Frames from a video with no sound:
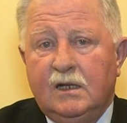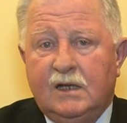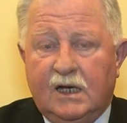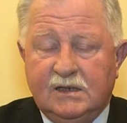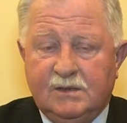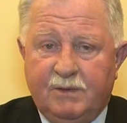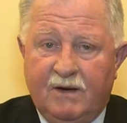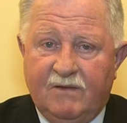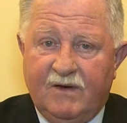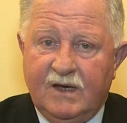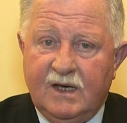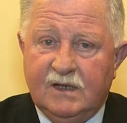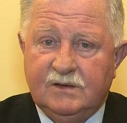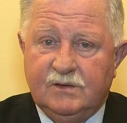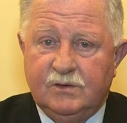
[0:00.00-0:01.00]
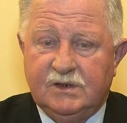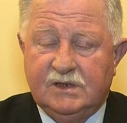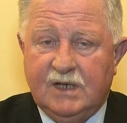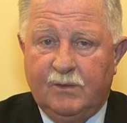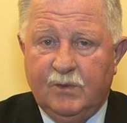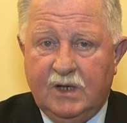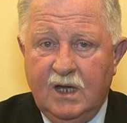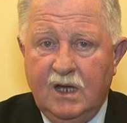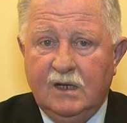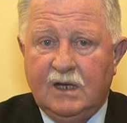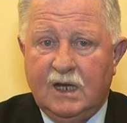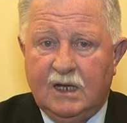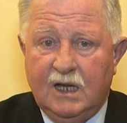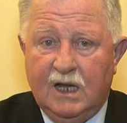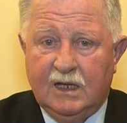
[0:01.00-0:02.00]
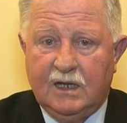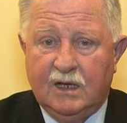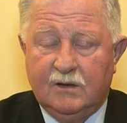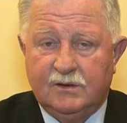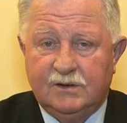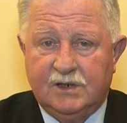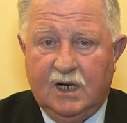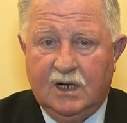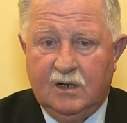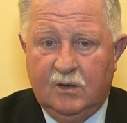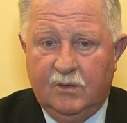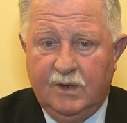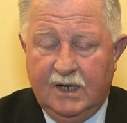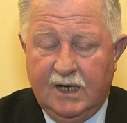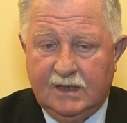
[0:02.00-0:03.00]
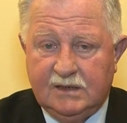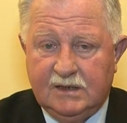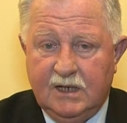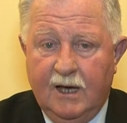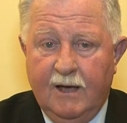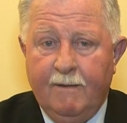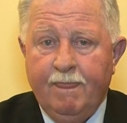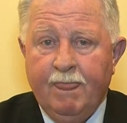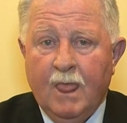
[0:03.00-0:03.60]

Ta sprawa jest już zamknięta, dlatego że aglomeracja